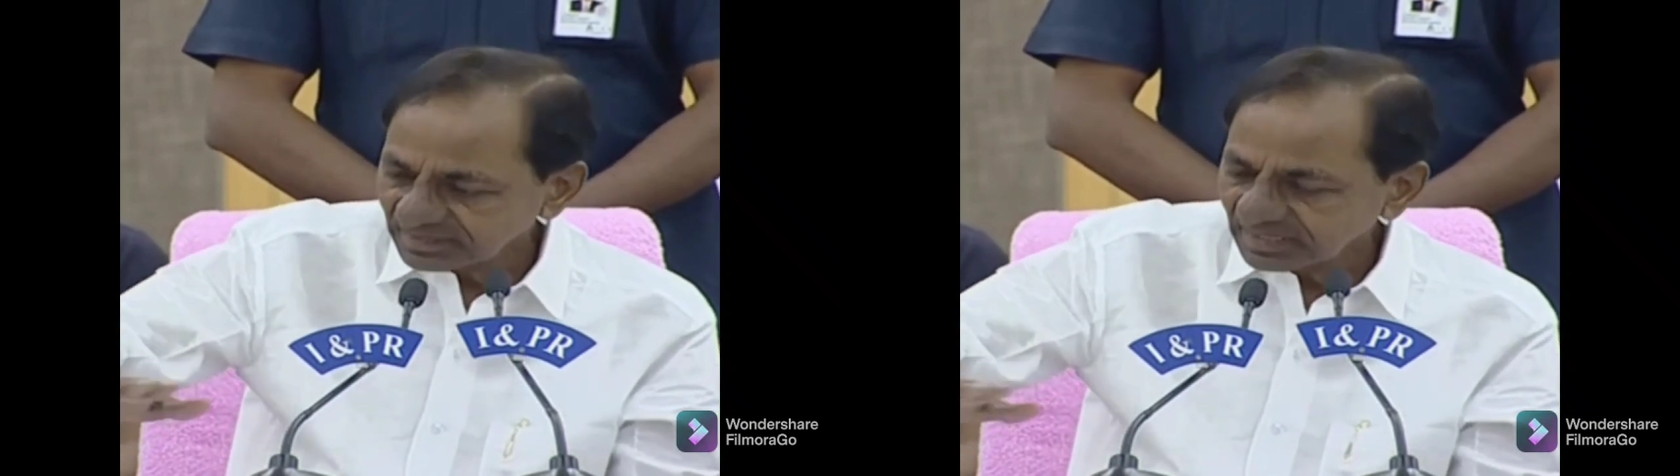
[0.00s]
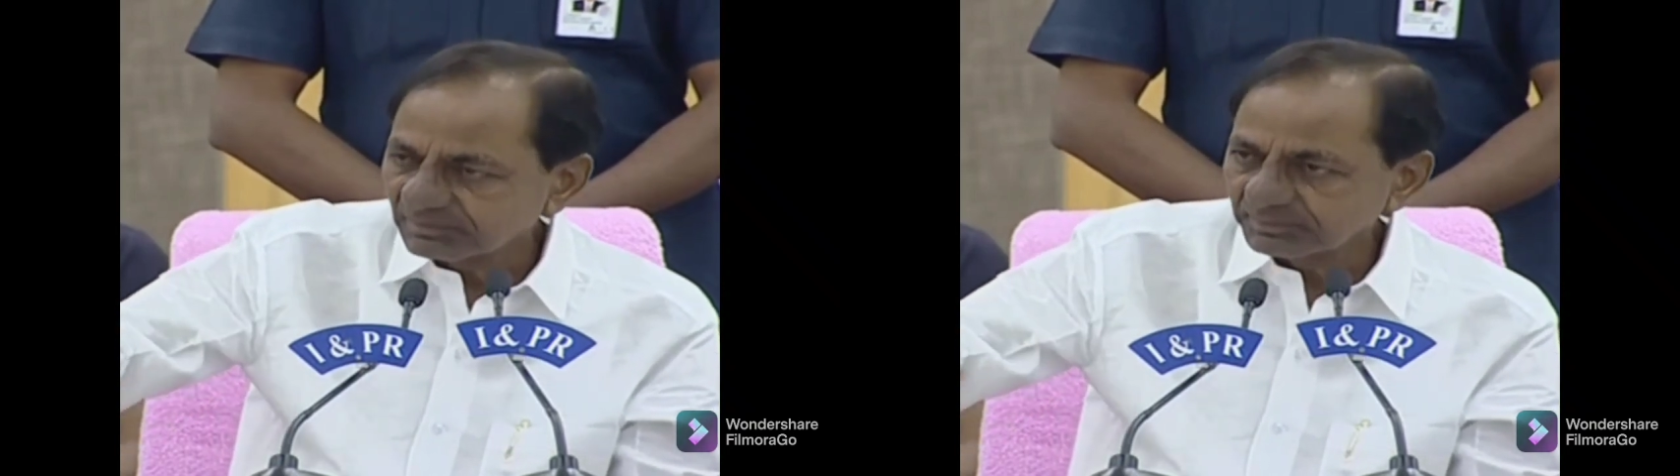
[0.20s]

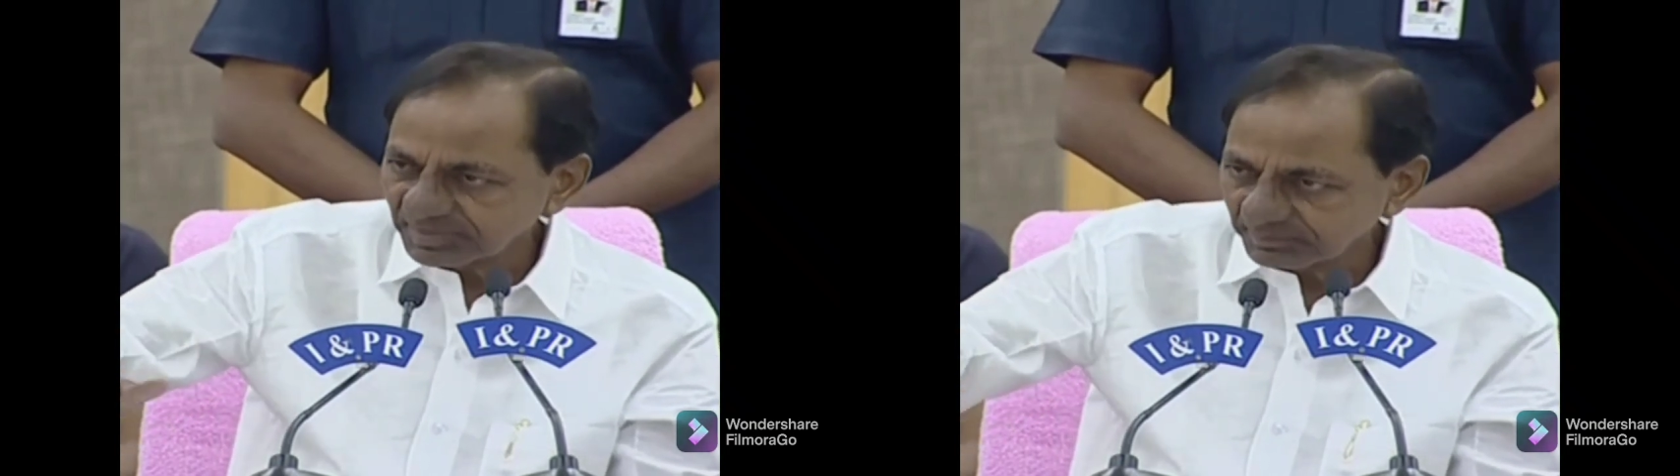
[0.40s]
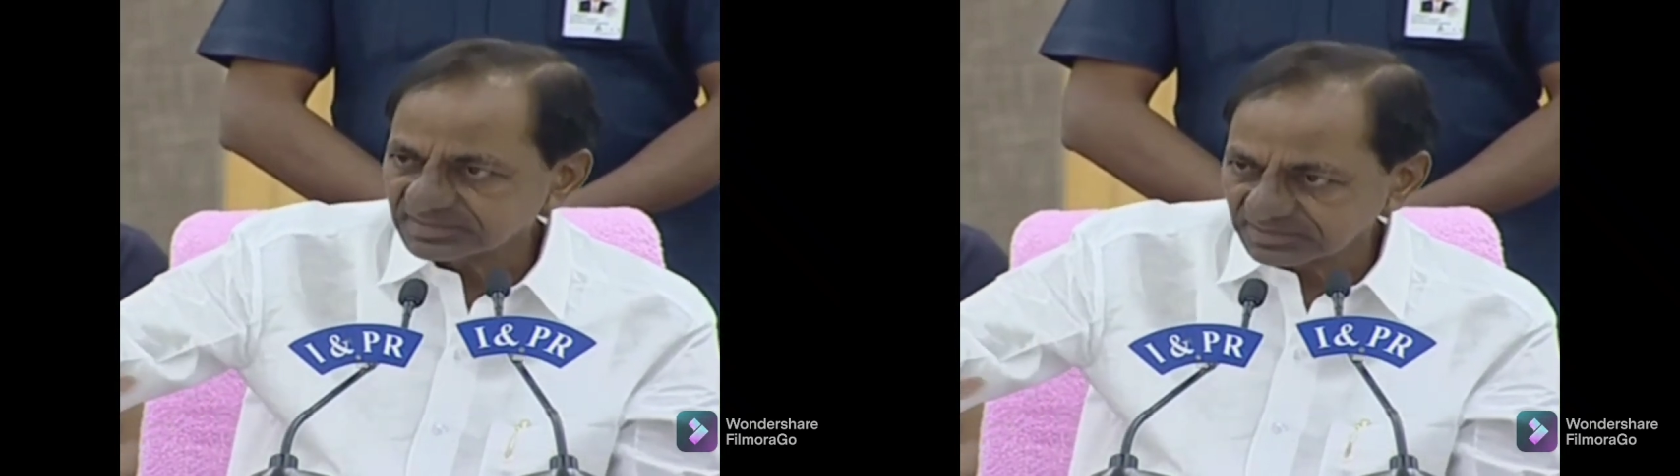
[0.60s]
ఈ
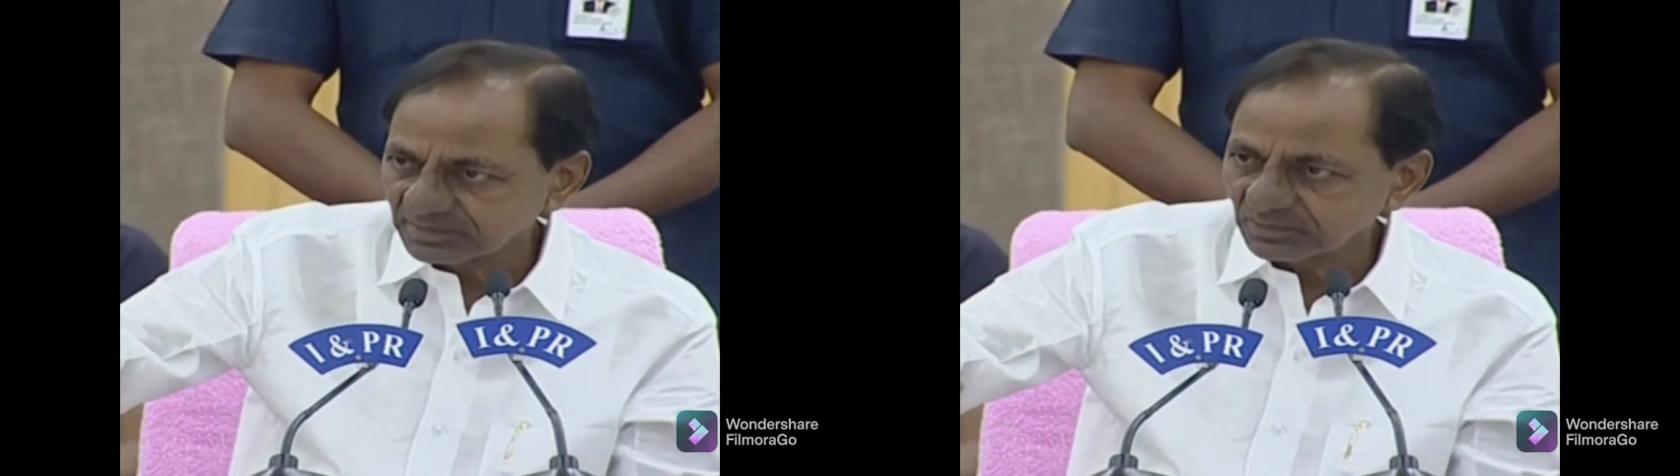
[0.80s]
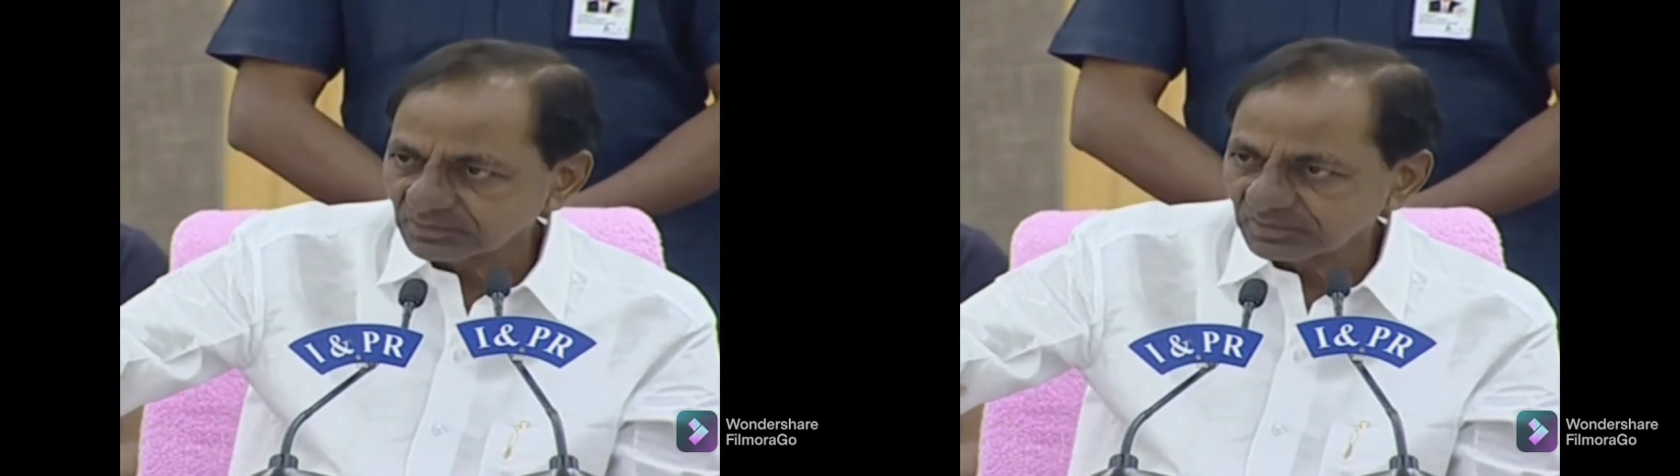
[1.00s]
నవంబర్
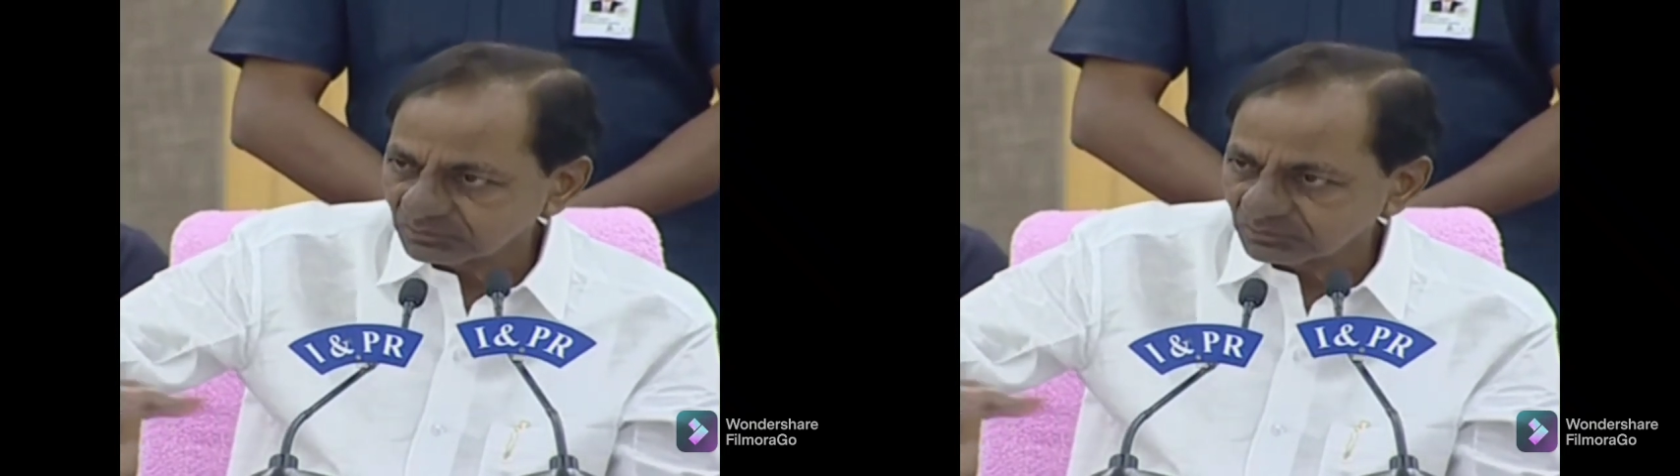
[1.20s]
మాసంలో